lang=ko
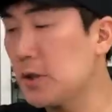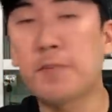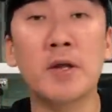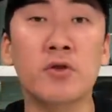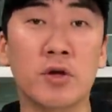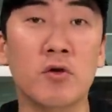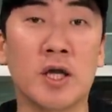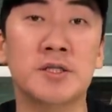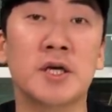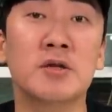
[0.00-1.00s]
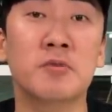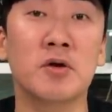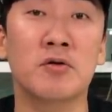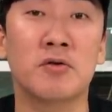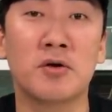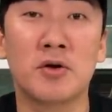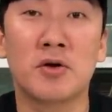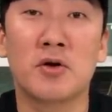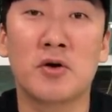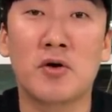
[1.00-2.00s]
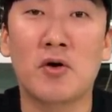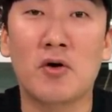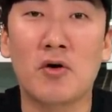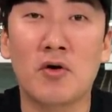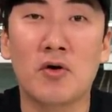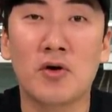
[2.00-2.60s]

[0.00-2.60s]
디펜더 이거 괜찮으면 어,